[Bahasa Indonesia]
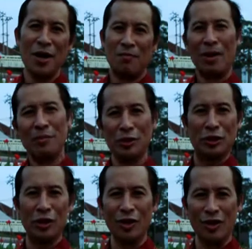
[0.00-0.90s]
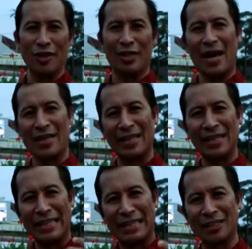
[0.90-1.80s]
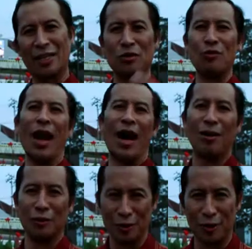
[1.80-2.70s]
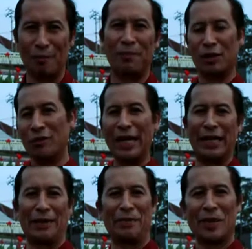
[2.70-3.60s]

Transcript: membujuk Raden Inten II untuk berunding.